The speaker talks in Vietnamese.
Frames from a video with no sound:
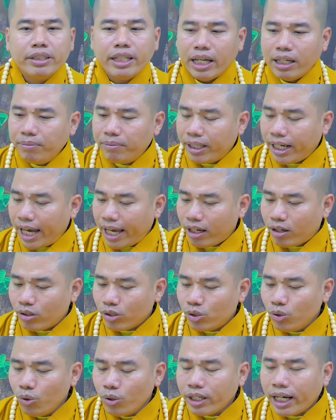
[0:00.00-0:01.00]
vậy mà ngài
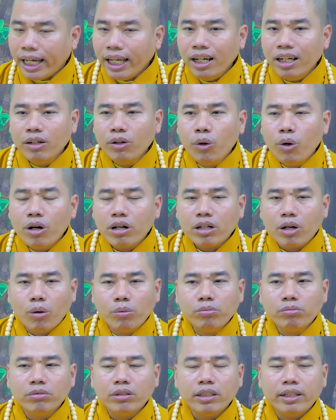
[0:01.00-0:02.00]
còn xuống cấy lúa
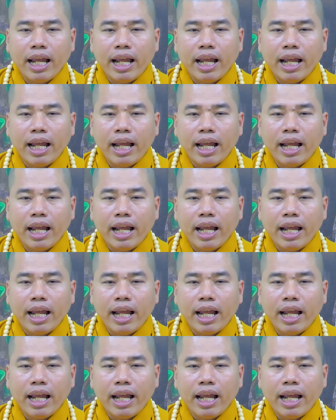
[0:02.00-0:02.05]
cùng